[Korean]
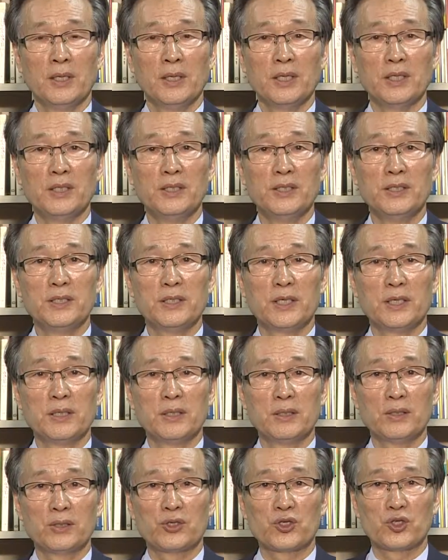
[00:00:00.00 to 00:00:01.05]

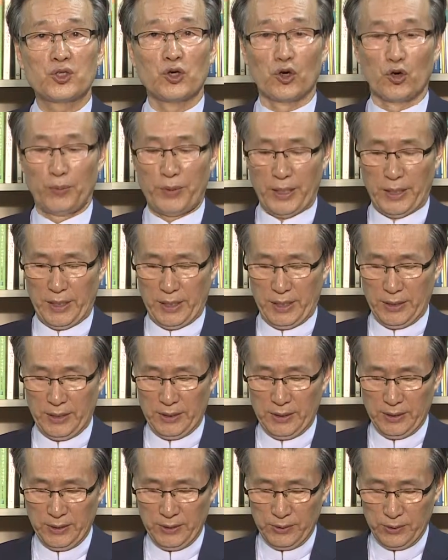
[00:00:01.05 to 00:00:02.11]
인생 수업의
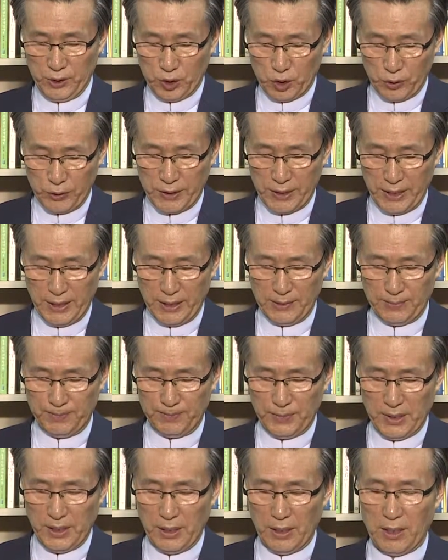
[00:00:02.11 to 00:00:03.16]

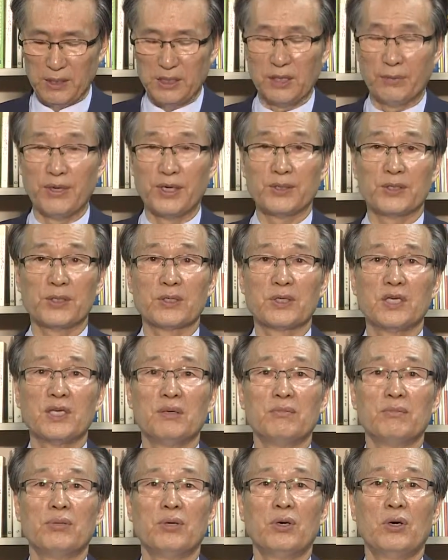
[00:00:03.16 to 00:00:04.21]
소자인 엘리자베스
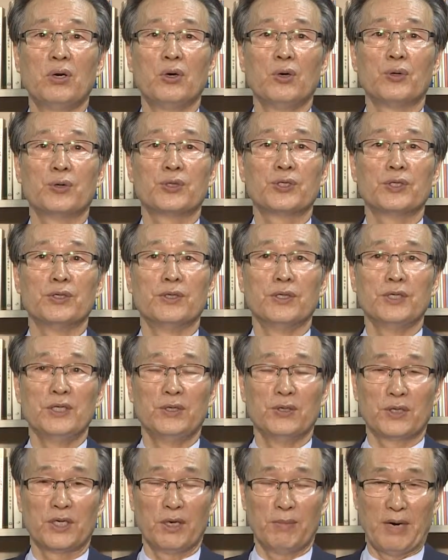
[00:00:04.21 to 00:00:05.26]
킴블로 로스는
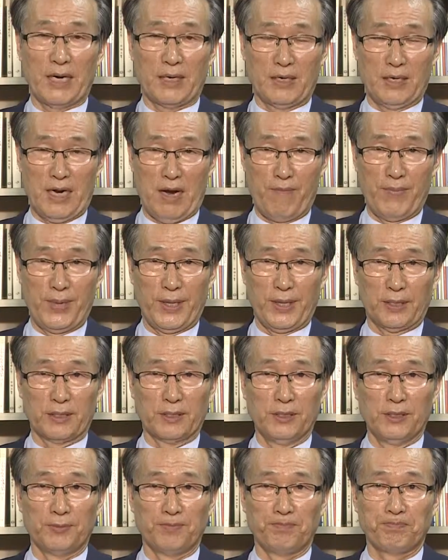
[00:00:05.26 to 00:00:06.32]
이렇게 말을 합니다.
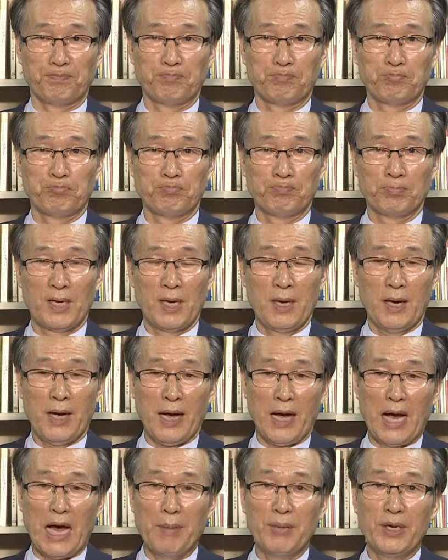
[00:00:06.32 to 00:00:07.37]
그는
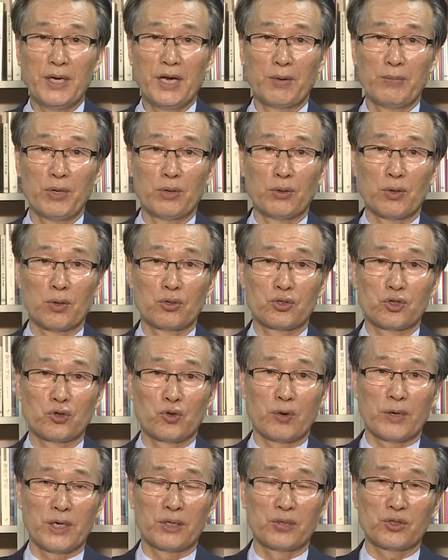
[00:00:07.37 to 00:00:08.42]
암이나 병으로
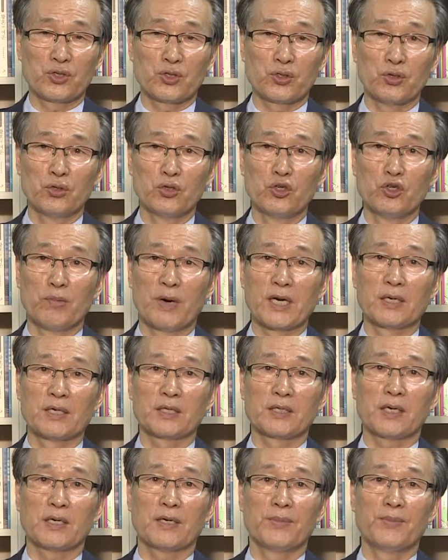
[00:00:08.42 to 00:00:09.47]
죽어가는 수많은
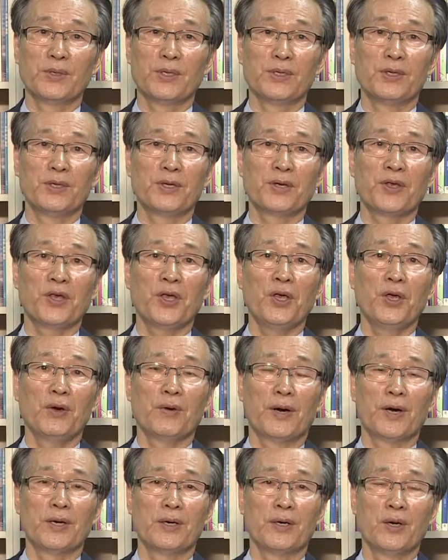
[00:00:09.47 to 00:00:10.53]
사람들을
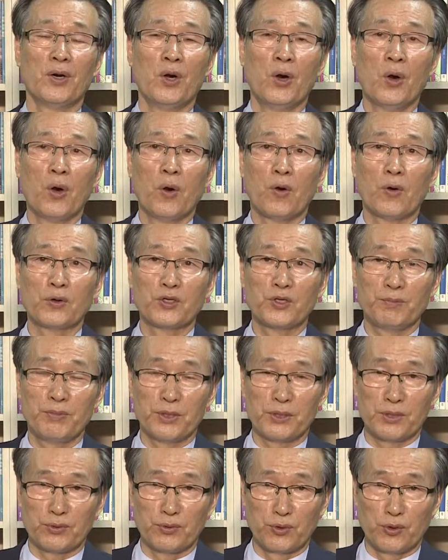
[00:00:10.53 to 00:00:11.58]
케어하는
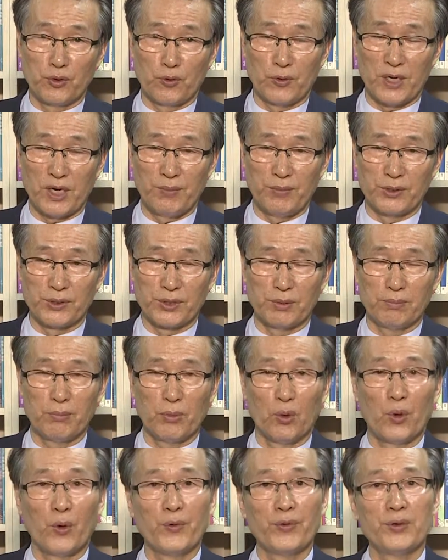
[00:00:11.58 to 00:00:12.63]
호스피스 운동을 하면서
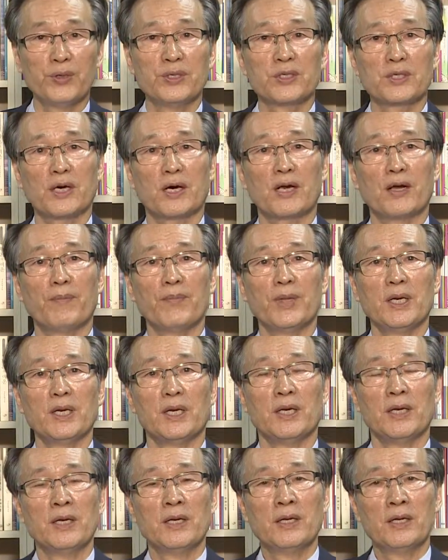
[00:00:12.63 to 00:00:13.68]
모든
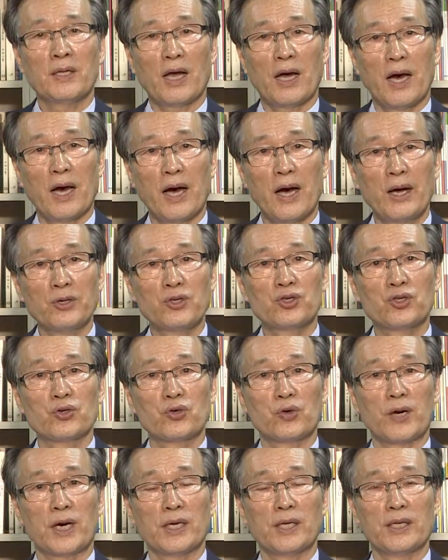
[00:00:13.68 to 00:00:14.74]
사람들이 다
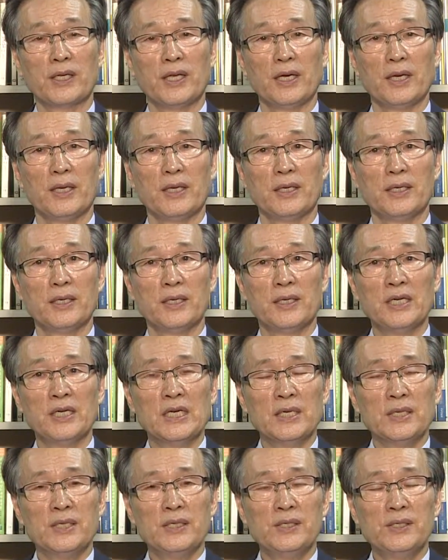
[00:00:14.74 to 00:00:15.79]
죽어가는데
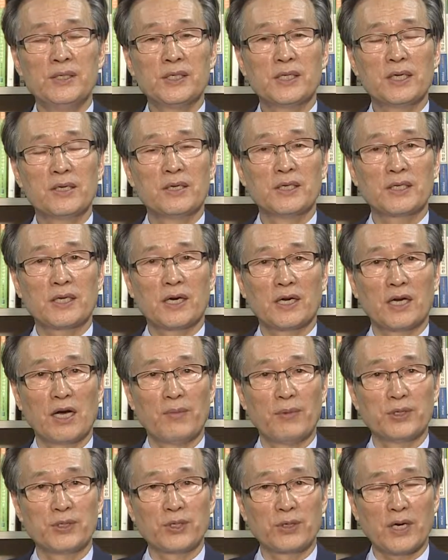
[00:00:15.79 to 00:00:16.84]
인생을
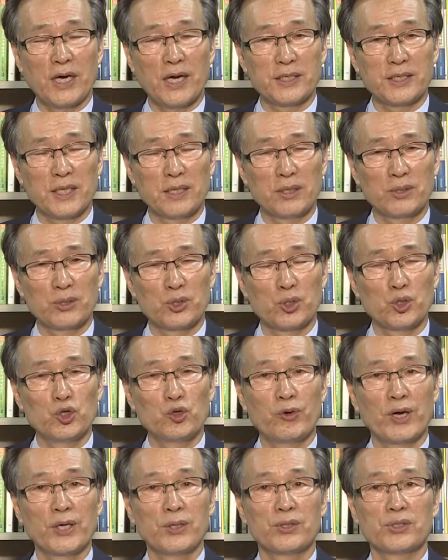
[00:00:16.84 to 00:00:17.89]
살아가면서 가장
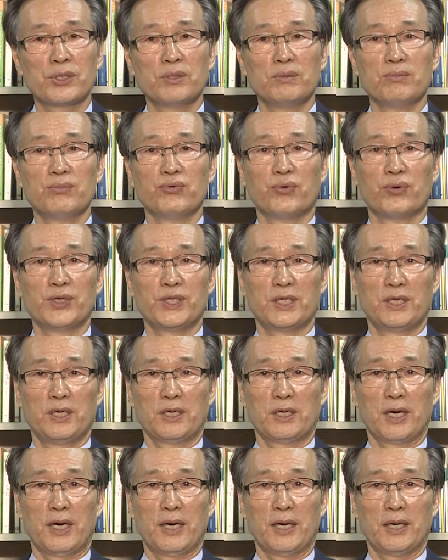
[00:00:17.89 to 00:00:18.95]
소중한 것은
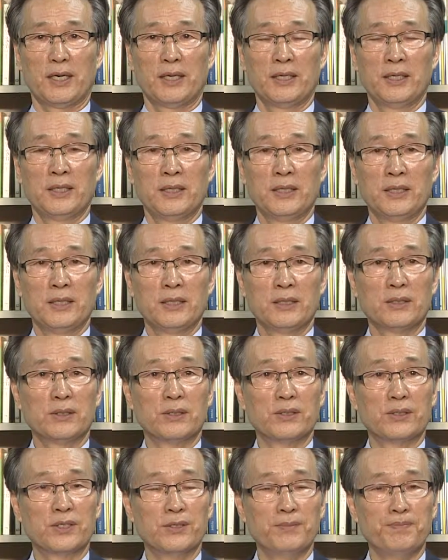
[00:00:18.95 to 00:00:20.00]
무엇일까?
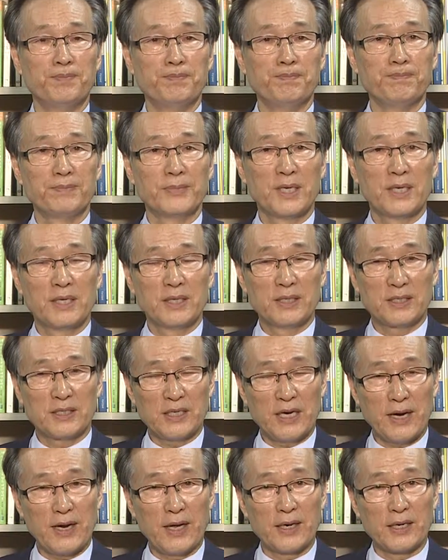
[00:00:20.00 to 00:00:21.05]
그것은
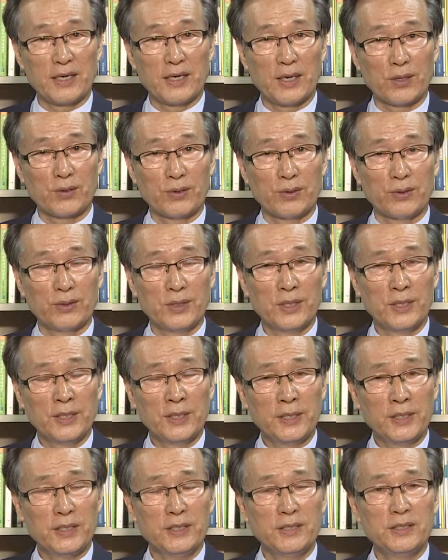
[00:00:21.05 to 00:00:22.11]
사랑이라고.
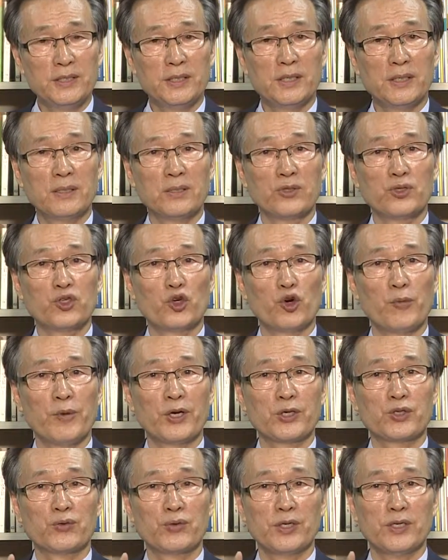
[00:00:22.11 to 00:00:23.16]
인생
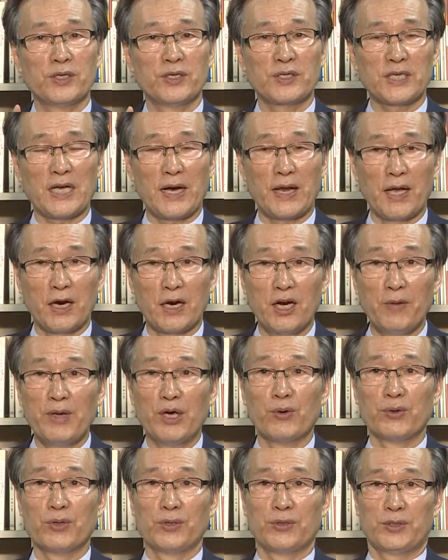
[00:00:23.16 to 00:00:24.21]
수업에서 우리는 사랑을
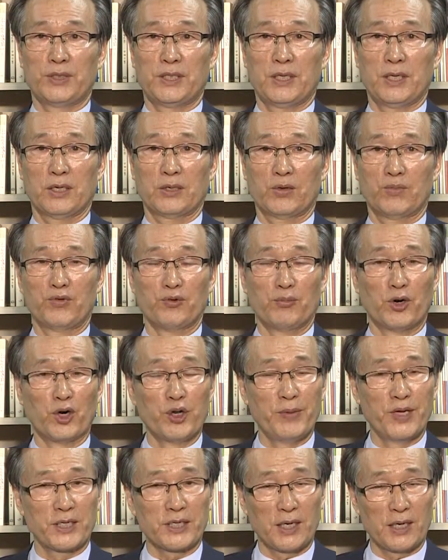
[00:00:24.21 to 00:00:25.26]
배우는 것이라고.
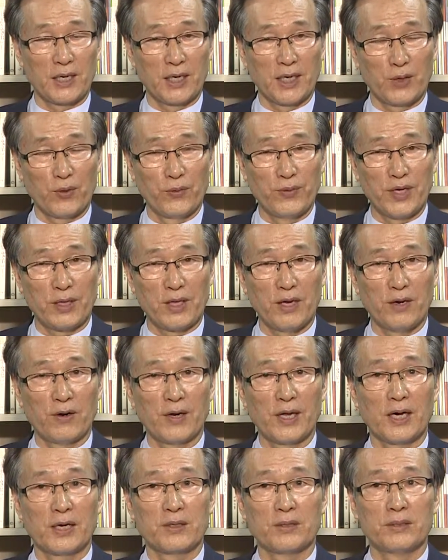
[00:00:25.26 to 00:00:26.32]
부모님의 사랑 가운데
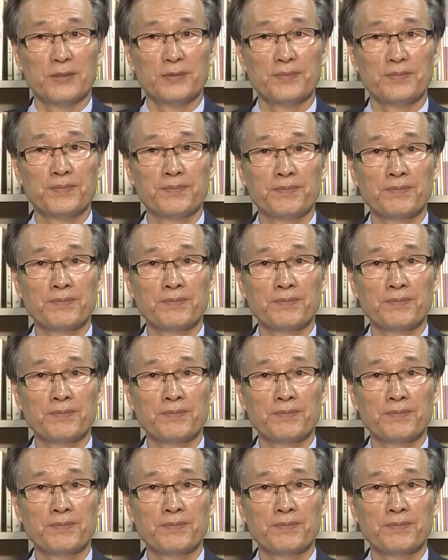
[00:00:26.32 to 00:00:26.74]
태어나고